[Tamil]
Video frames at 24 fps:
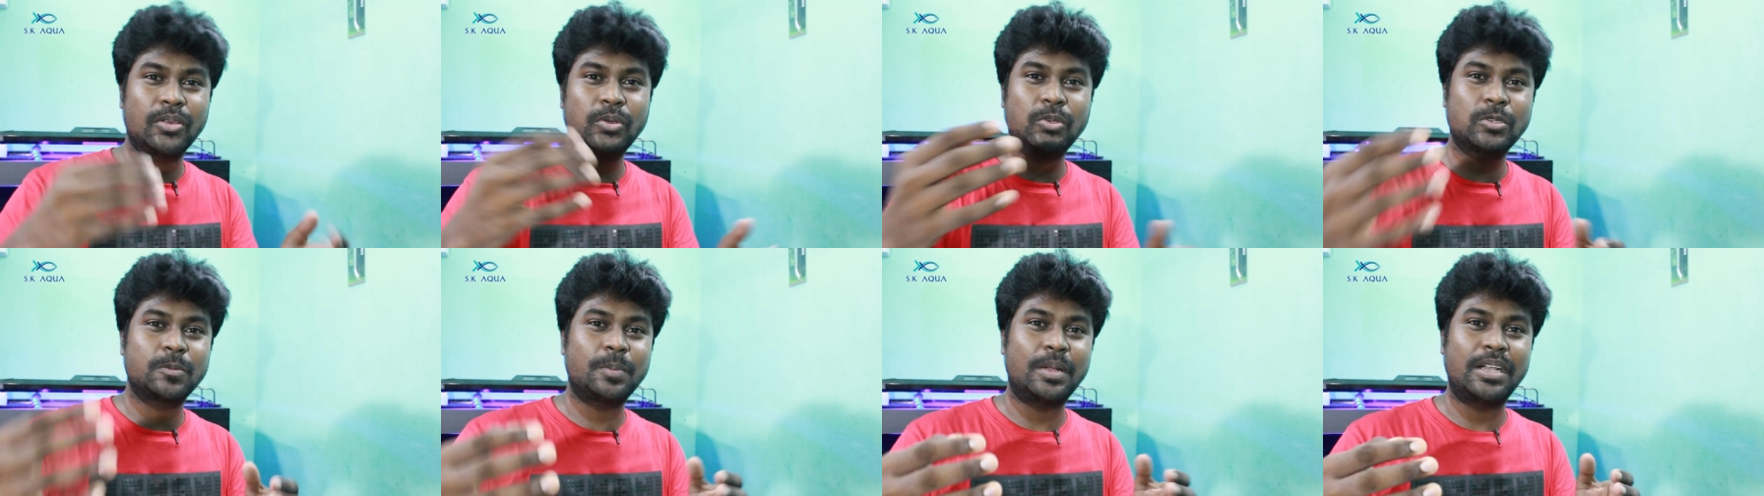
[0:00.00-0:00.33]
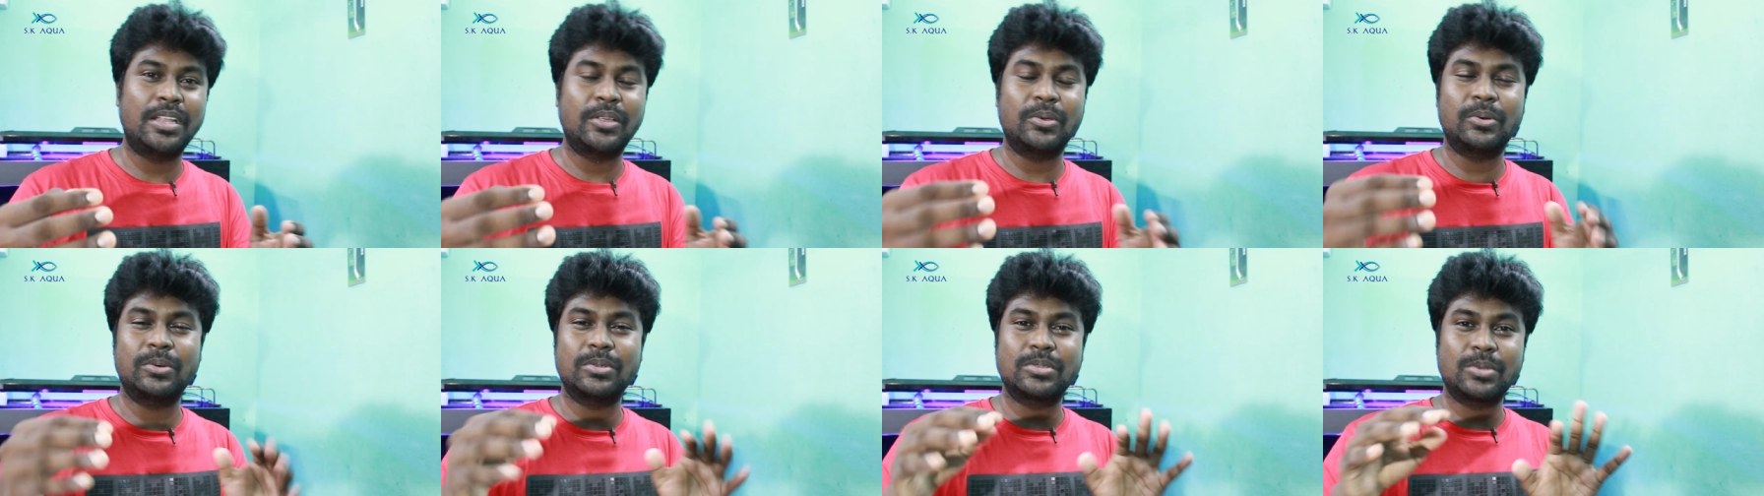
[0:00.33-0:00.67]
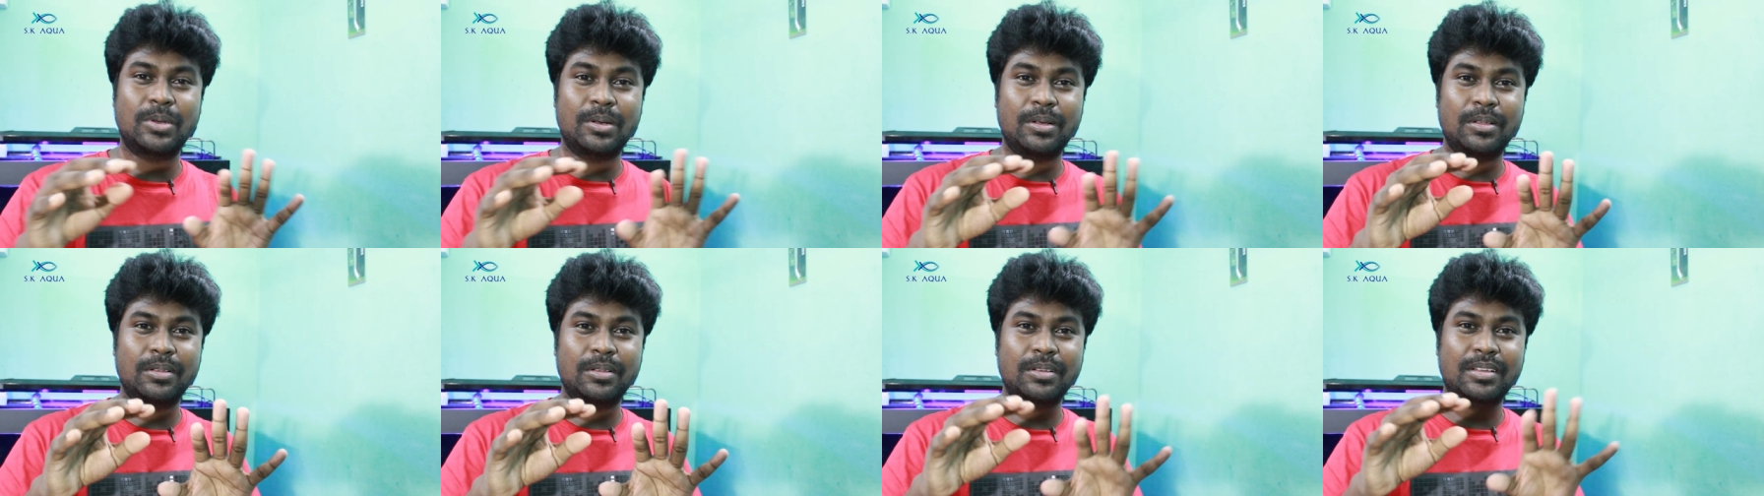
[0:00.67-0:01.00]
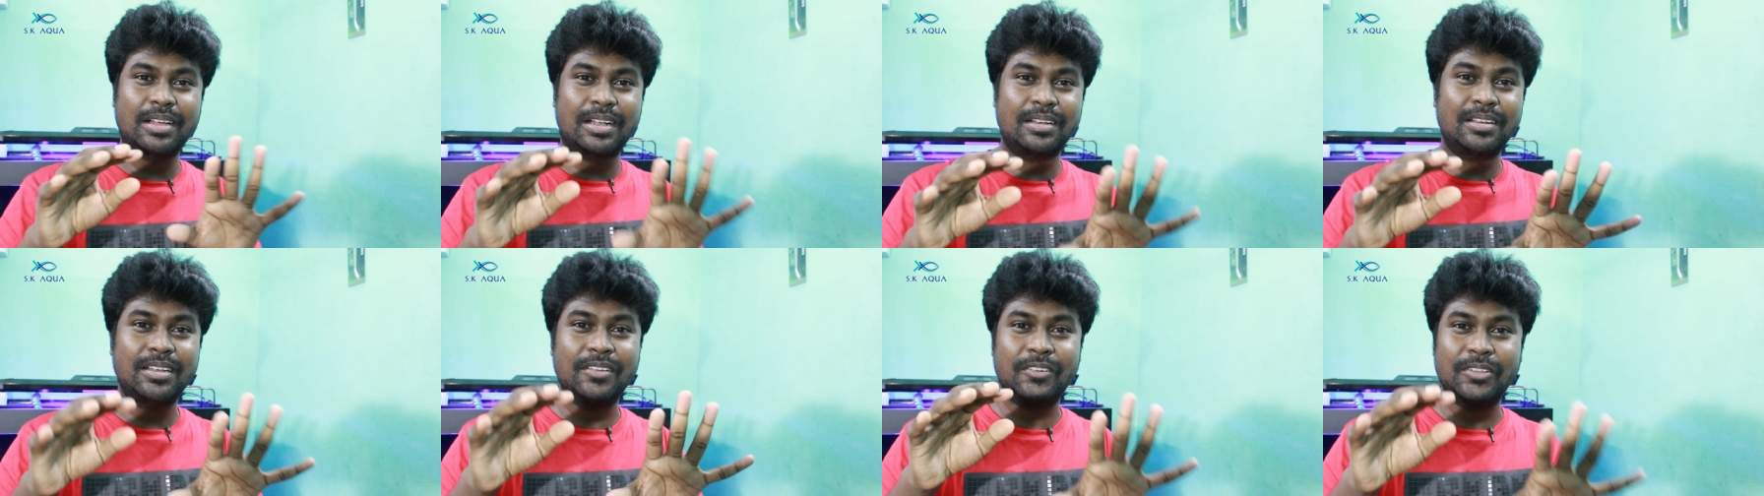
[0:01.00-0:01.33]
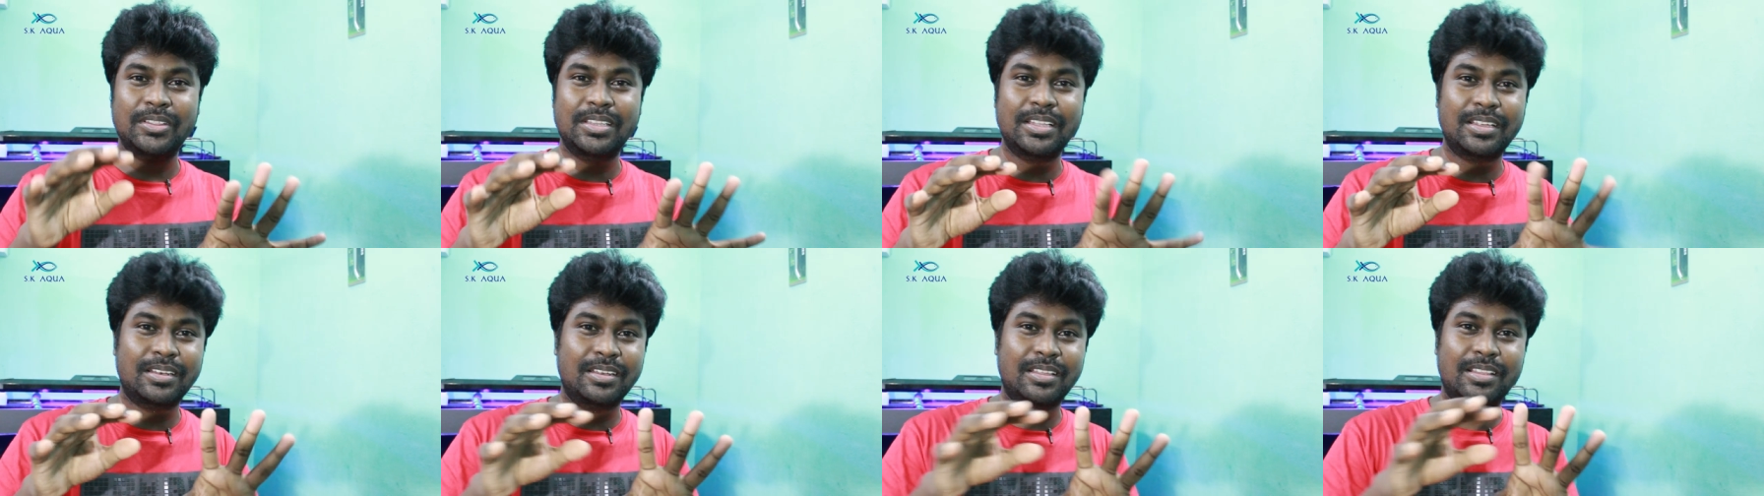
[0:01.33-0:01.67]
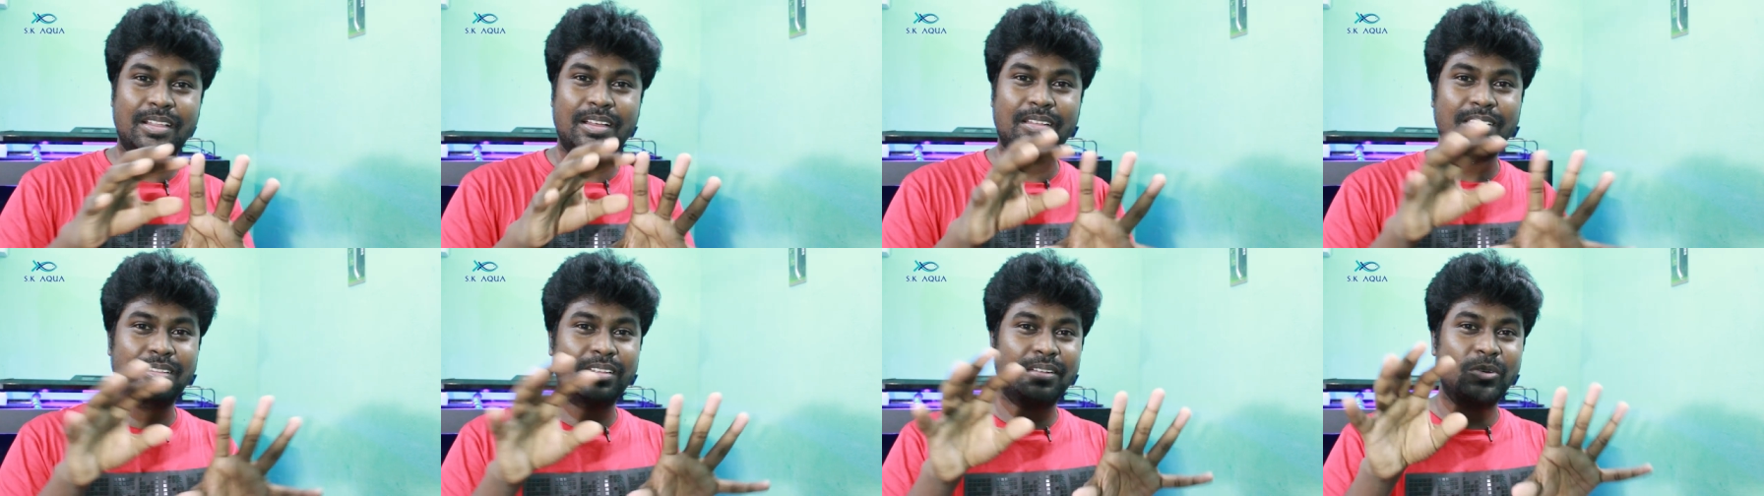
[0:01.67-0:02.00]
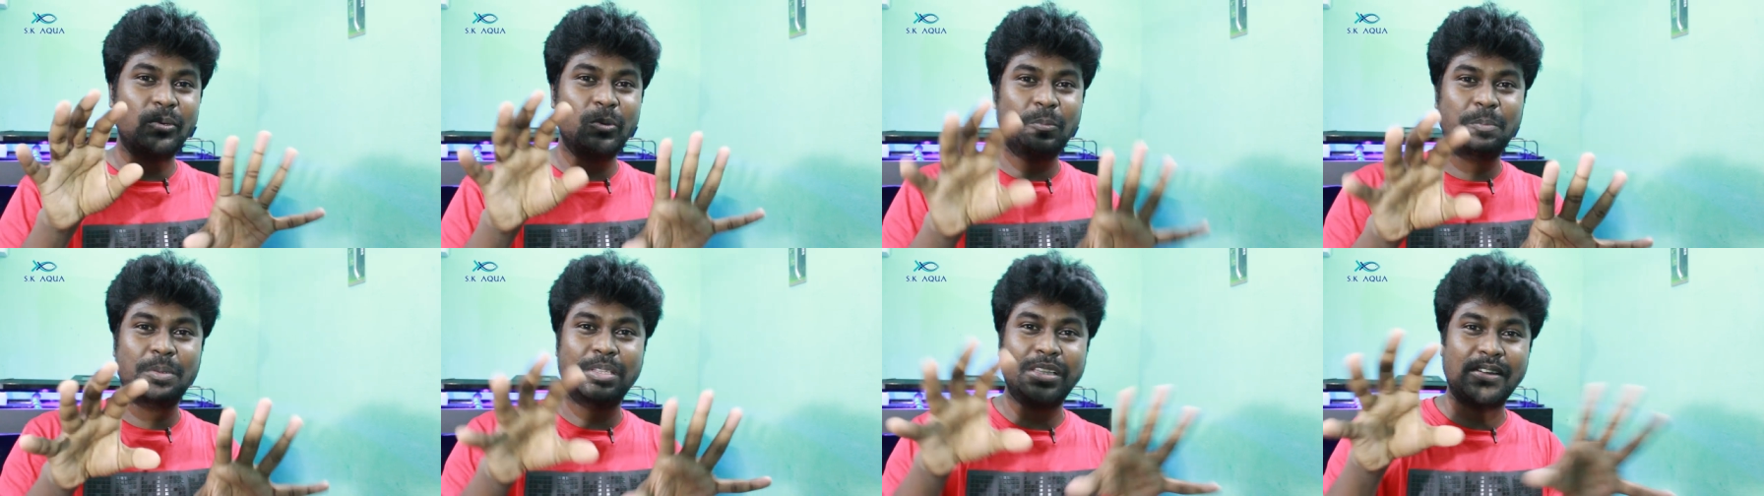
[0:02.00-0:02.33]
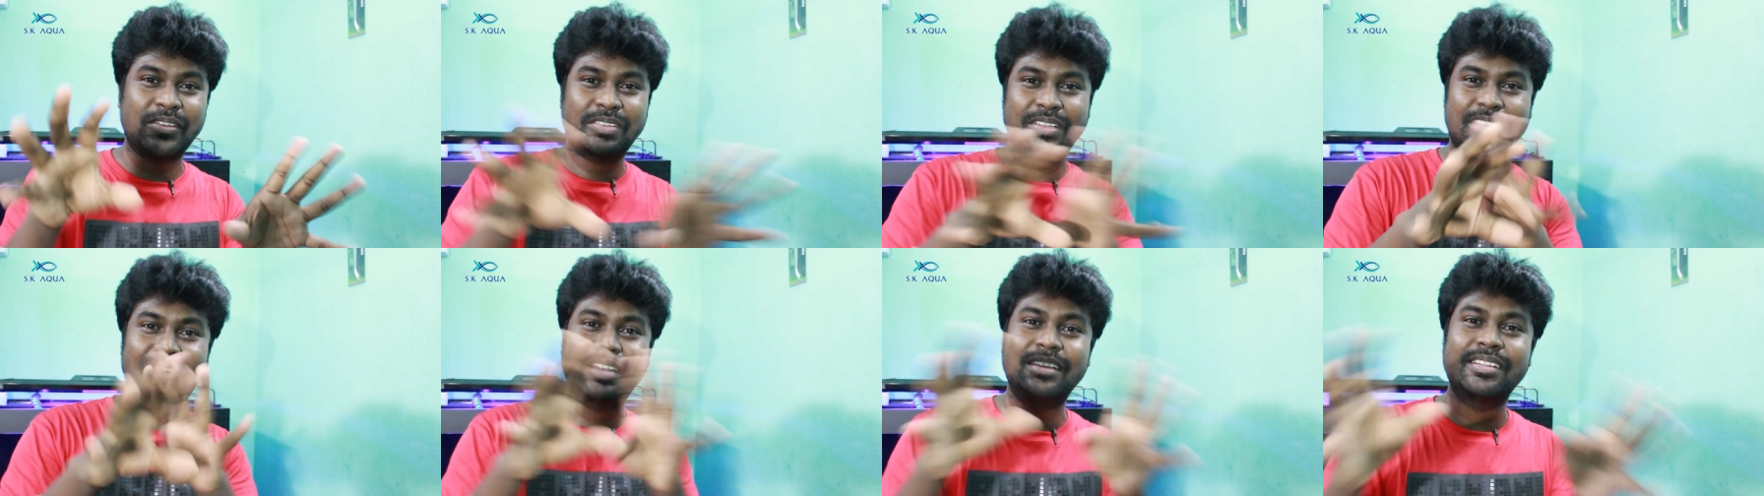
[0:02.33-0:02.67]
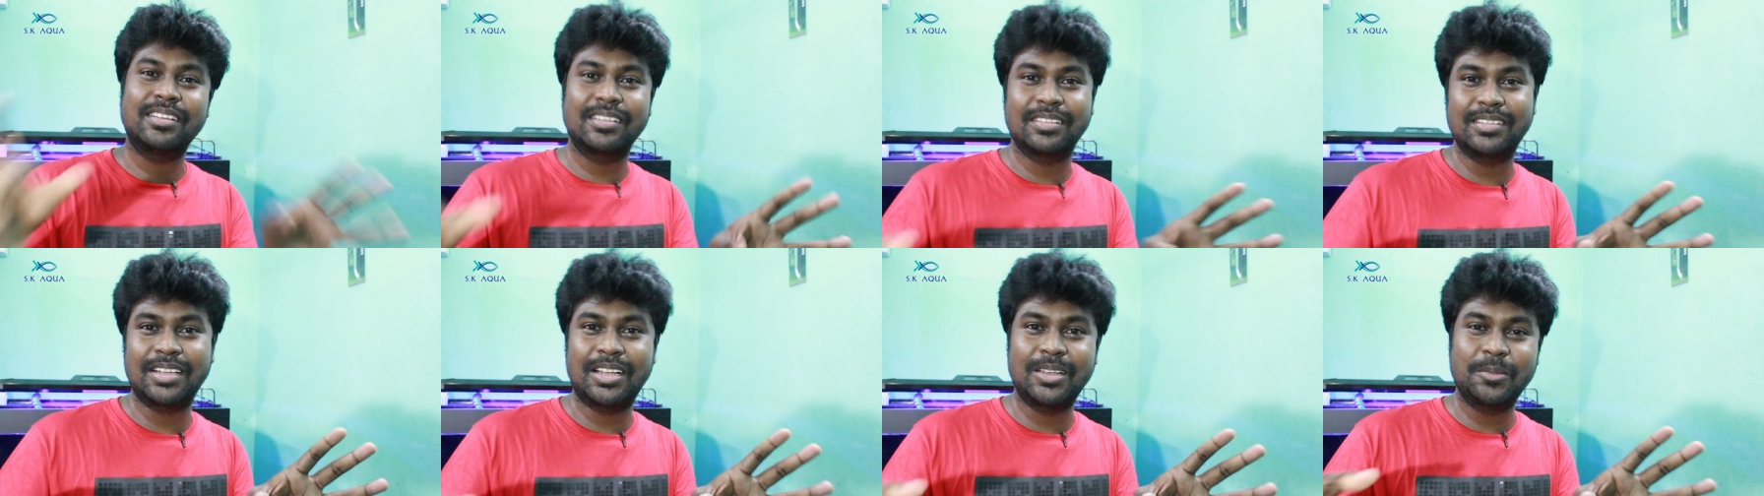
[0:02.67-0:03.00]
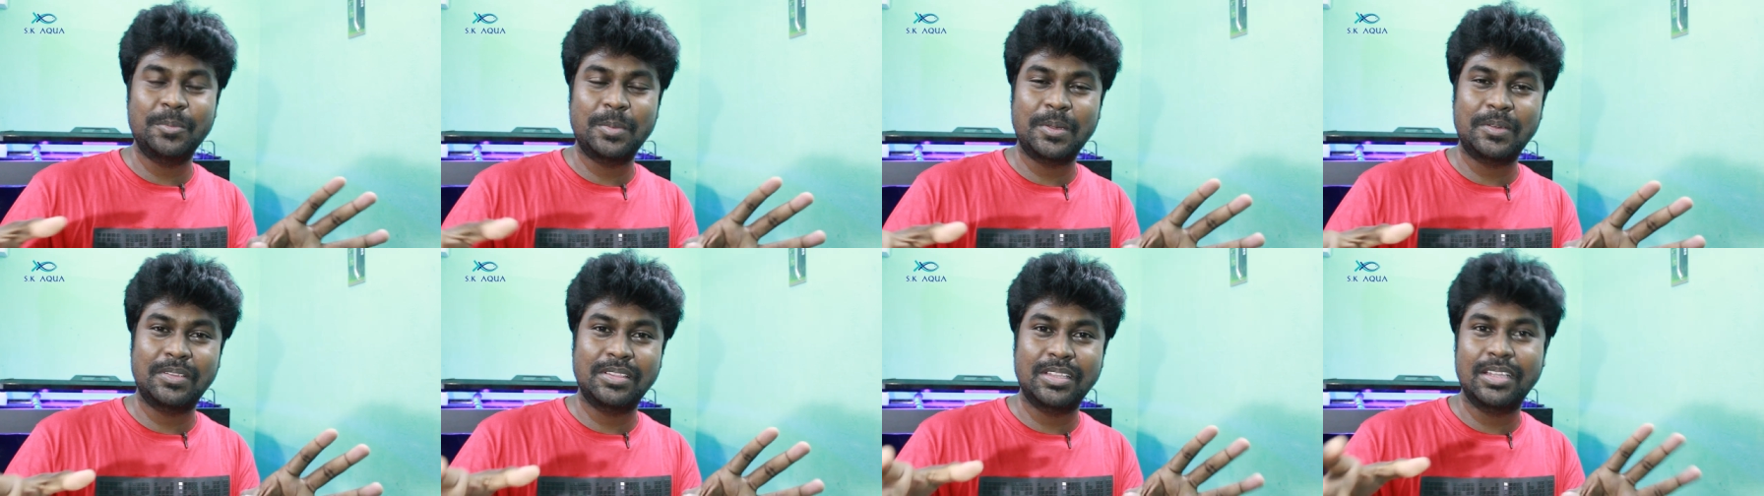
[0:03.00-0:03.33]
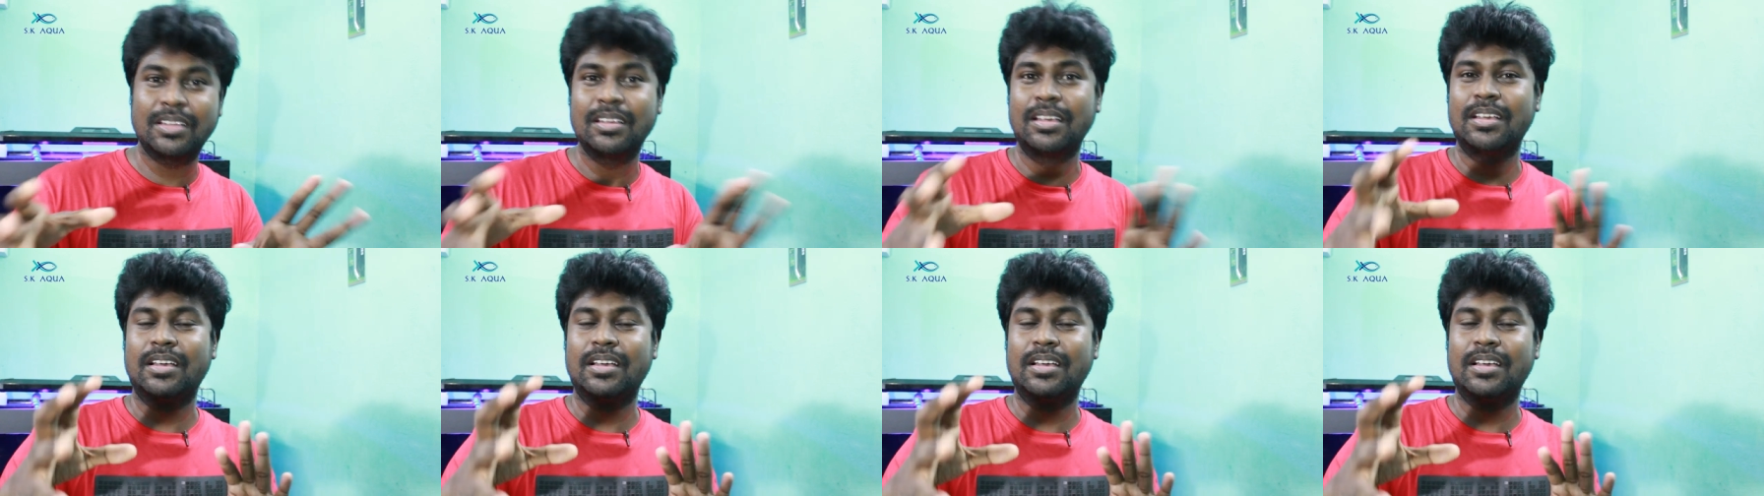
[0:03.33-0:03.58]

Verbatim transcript: யூஸ் பண்ணிக்கும் ஸோ கண் வந்து என்ன தான் இருந்தால் முப்பது இருபது கண் இருந்தாலுமே வந்து